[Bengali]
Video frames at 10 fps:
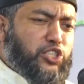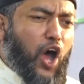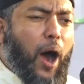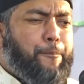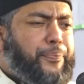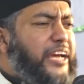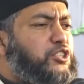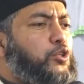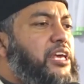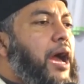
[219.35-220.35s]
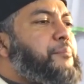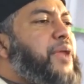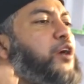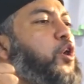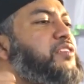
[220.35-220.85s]
সব কিছু দিয়ে
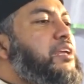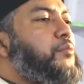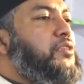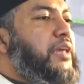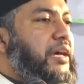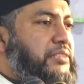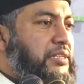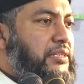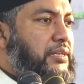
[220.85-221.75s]
আমরা ক্ষতির মধ্যে আছি